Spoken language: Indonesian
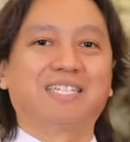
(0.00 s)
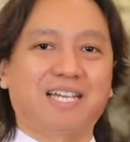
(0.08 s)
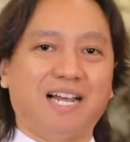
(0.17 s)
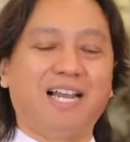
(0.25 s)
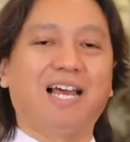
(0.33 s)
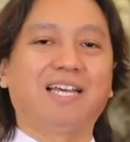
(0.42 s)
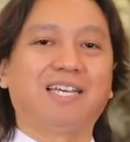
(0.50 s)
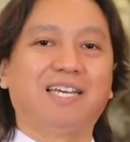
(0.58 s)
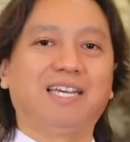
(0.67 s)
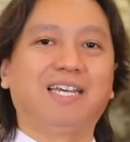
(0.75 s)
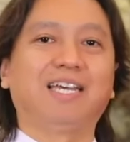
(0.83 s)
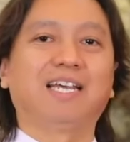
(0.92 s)
Sekali
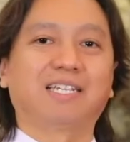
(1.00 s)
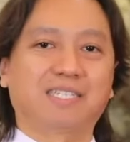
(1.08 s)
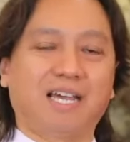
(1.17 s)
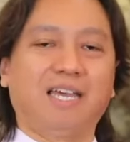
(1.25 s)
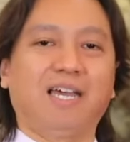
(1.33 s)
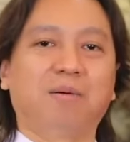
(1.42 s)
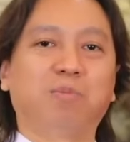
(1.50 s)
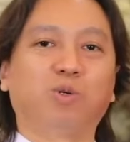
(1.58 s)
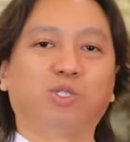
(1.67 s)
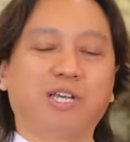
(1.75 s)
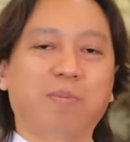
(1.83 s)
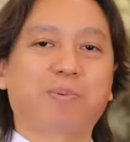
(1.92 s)
lagi, saya
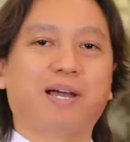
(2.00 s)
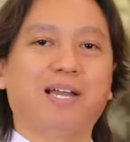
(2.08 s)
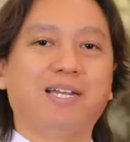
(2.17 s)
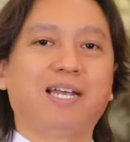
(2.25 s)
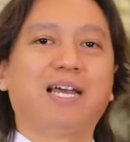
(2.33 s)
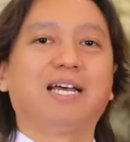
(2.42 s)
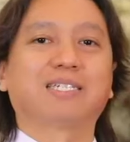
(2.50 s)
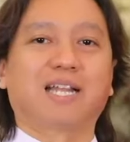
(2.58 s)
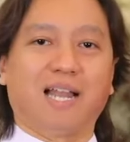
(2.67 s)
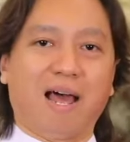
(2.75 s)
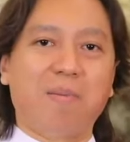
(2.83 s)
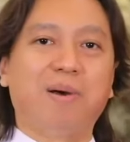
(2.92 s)
mengucapkan
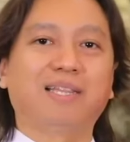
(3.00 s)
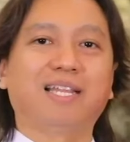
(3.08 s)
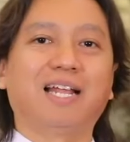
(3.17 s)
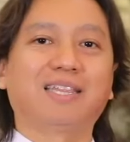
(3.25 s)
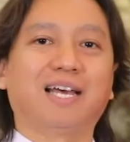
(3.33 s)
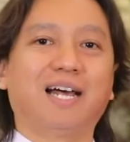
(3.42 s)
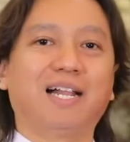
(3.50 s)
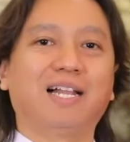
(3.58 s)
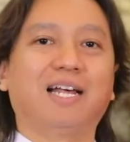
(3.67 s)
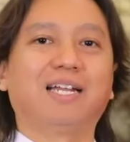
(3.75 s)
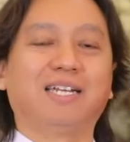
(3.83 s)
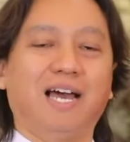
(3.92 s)
selamat
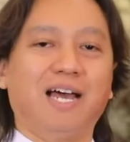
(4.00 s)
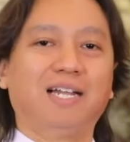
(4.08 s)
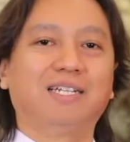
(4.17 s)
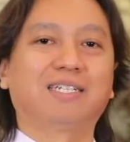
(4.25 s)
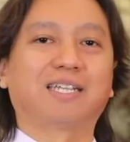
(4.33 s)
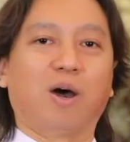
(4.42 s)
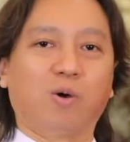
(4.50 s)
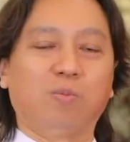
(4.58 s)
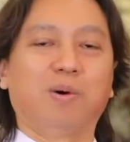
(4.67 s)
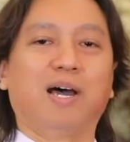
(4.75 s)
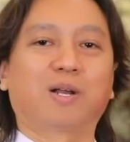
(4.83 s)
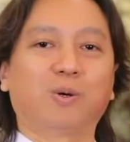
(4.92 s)
Natal dan
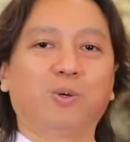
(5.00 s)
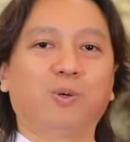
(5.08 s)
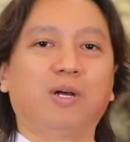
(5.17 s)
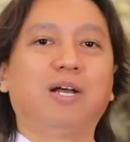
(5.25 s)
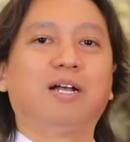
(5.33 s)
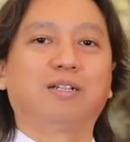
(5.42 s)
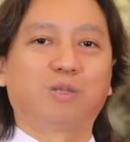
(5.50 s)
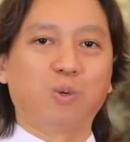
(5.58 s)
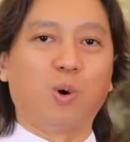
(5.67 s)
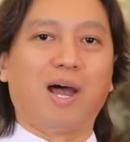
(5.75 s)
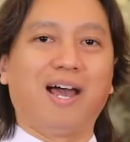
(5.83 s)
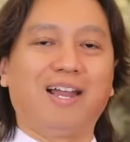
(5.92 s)
tahun baru.
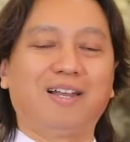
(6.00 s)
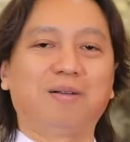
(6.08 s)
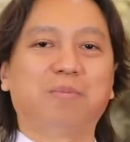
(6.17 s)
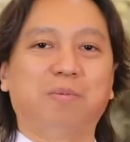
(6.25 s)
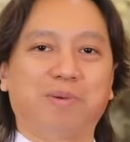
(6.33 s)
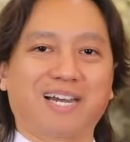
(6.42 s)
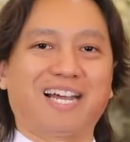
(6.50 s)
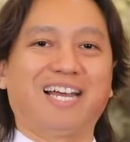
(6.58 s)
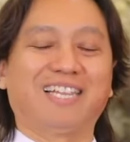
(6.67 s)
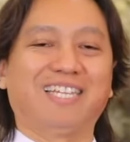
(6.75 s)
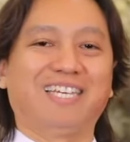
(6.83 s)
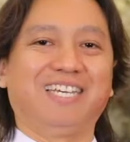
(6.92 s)
Tuhan
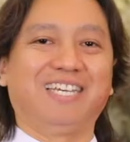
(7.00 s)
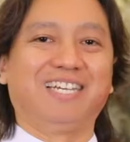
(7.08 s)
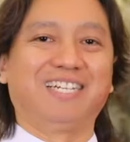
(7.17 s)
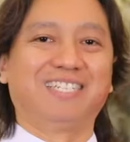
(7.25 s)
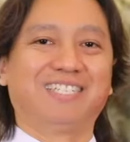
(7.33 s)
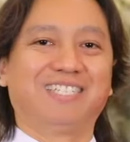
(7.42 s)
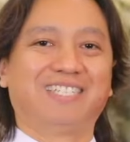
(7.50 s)
memberkati.